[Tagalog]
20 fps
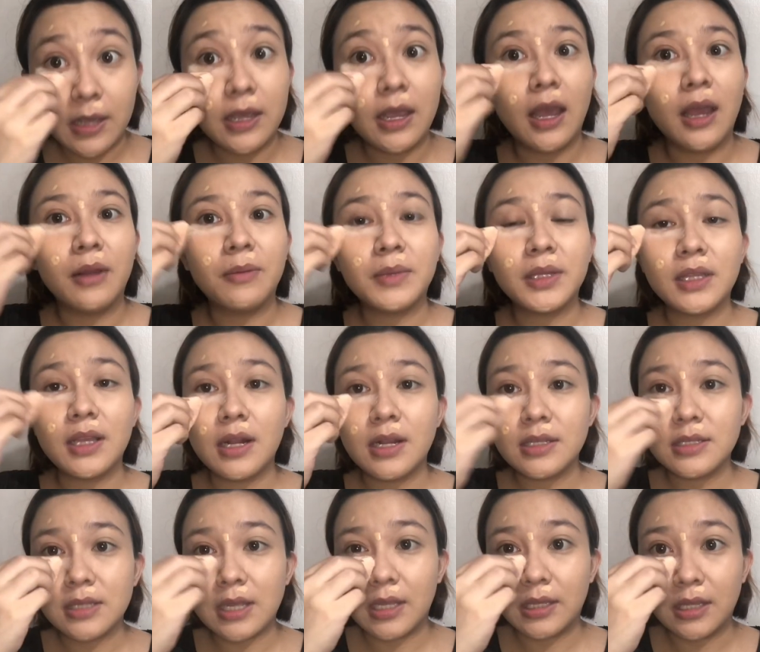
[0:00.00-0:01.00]
Ayan,
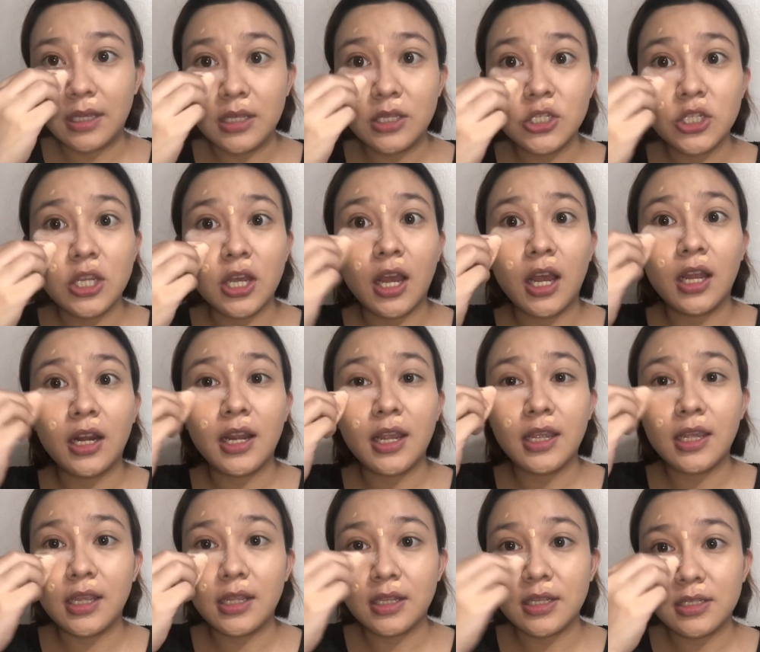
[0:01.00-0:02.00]
madalas natin siyang
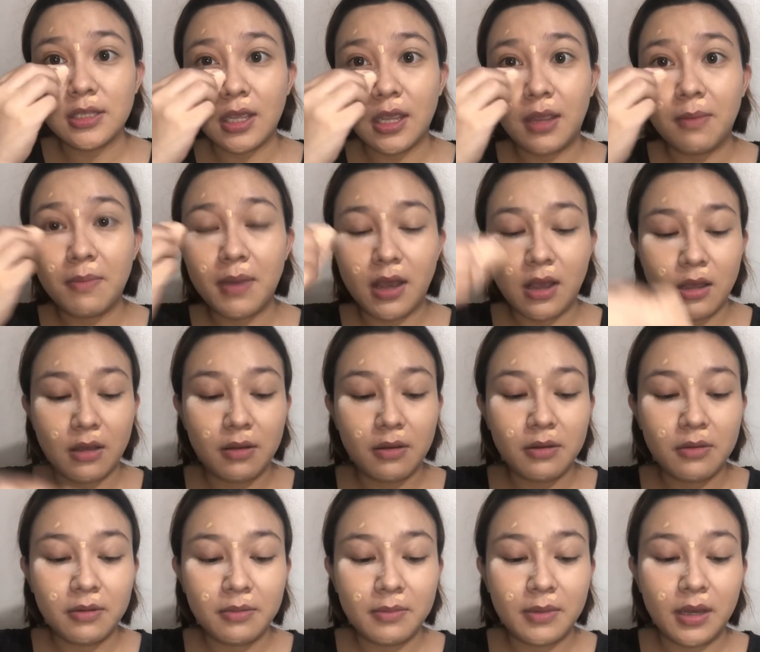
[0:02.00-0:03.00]
nakikita sa ibang
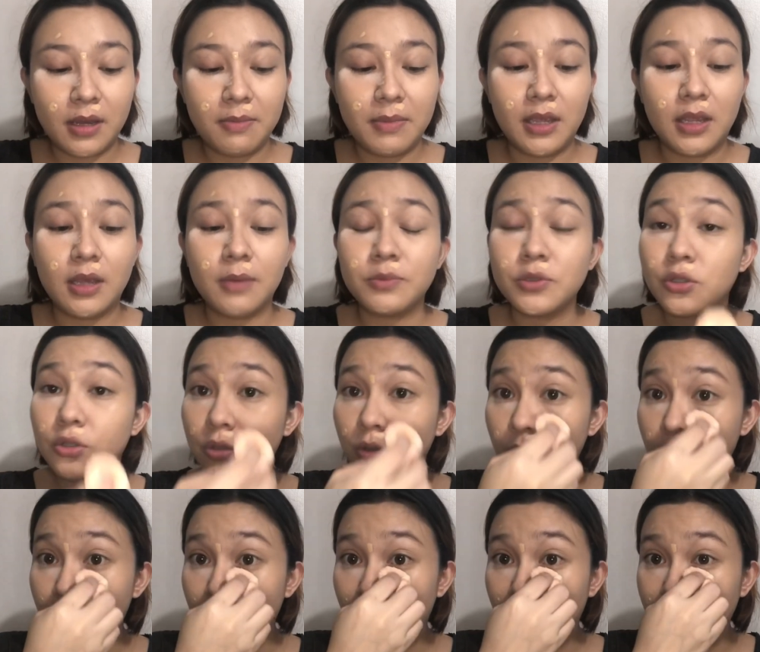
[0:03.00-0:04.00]
mga makeup
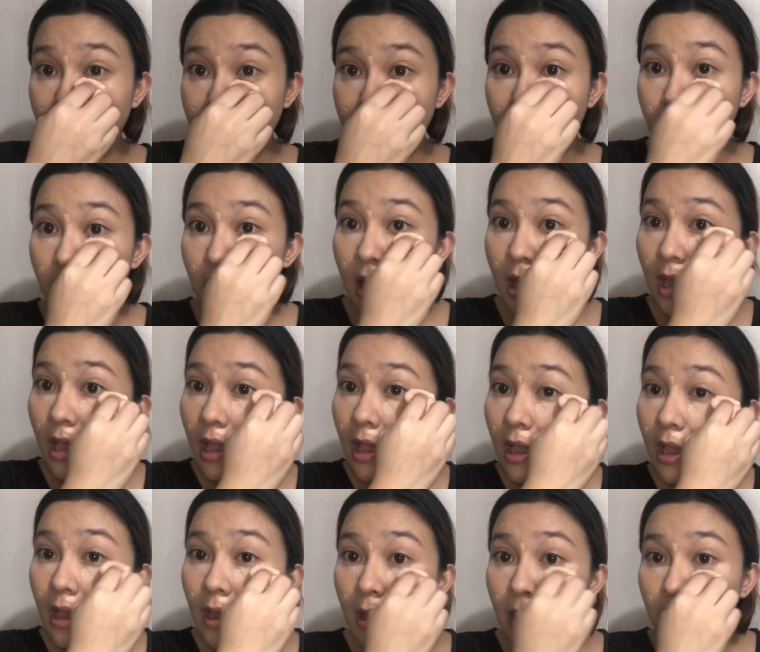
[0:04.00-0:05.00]
tutorials.
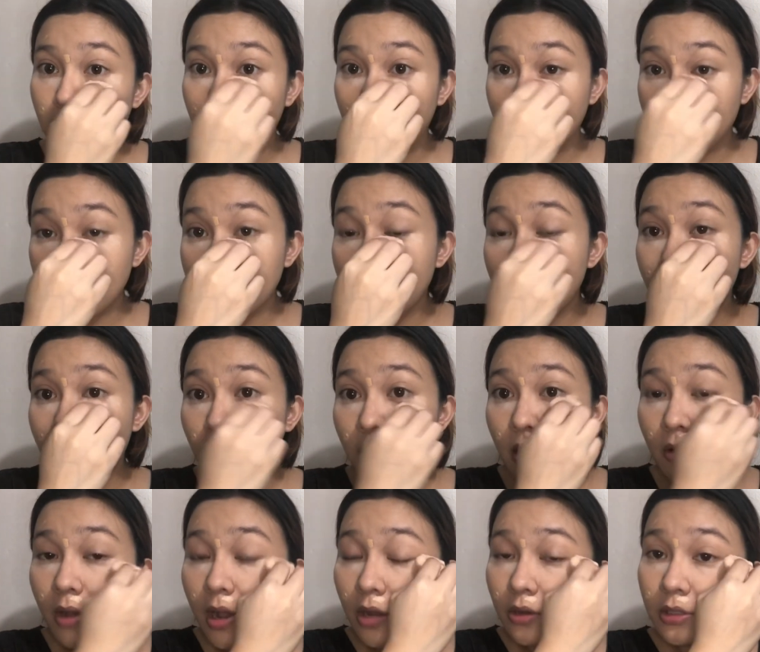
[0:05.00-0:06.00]
Which is,
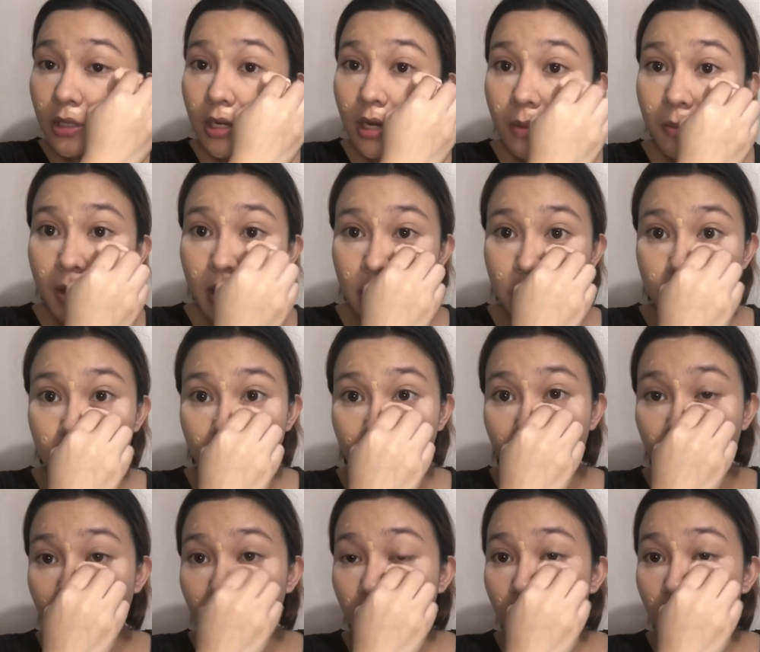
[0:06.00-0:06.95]
ginagawa ko din naman siya.